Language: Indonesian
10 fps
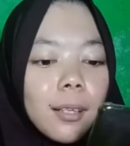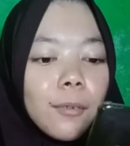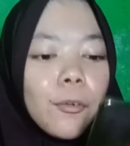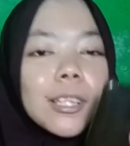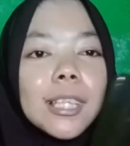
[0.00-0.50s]

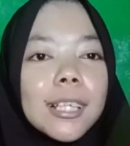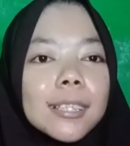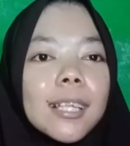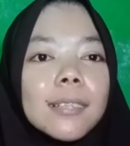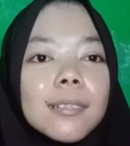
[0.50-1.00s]

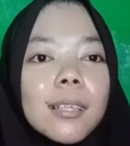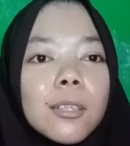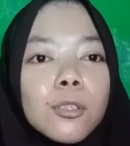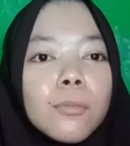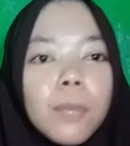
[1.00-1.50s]
vertical
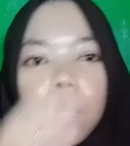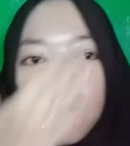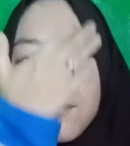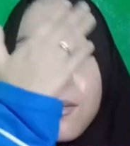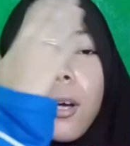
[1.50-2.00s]
sunscreen itu
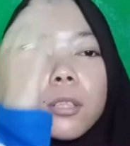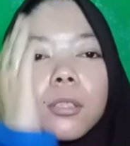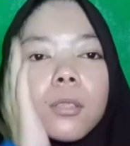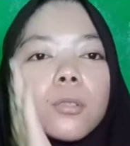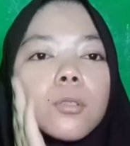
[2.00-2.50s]
mengeblok
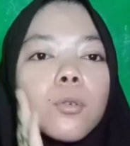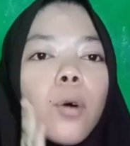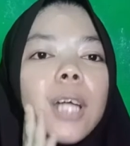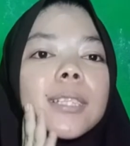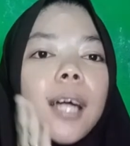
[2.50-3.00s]
seluruh
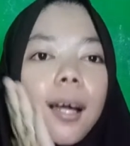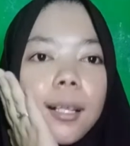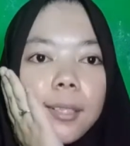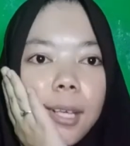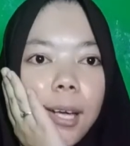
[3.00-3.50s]
wajah
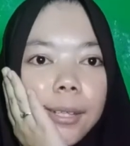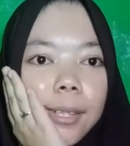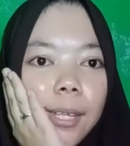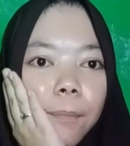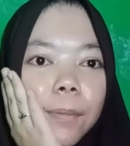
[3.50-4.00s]

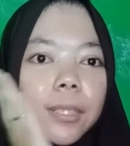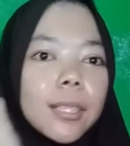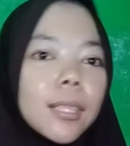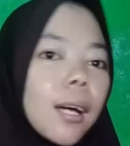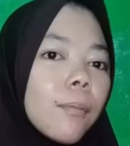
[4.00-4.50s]
kalian tapi
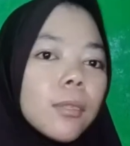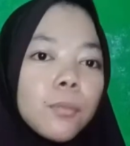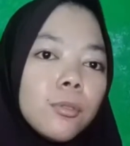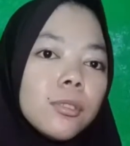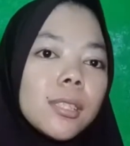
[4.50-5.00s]
tidak
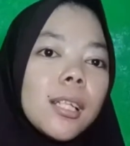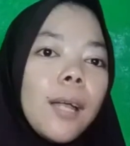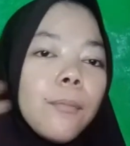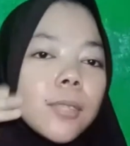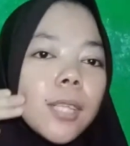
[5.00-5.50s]
menembus ke
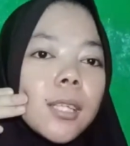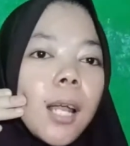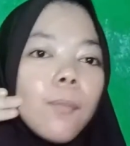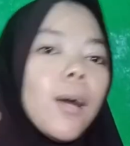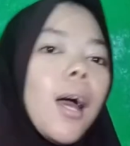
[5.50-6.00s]
lapisan
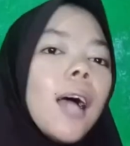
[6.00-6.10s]
dalam,